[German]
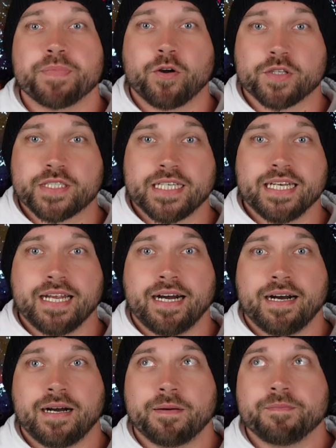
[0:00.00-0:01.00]

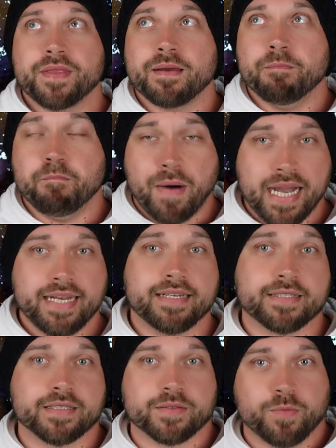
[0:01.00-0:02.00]
Godzilla
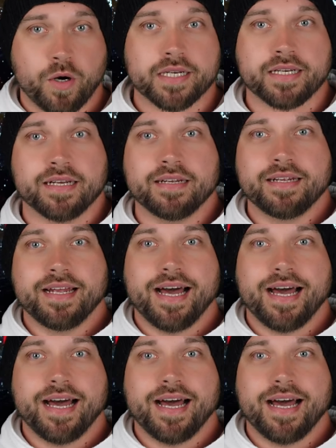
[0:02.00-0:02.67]
Minus One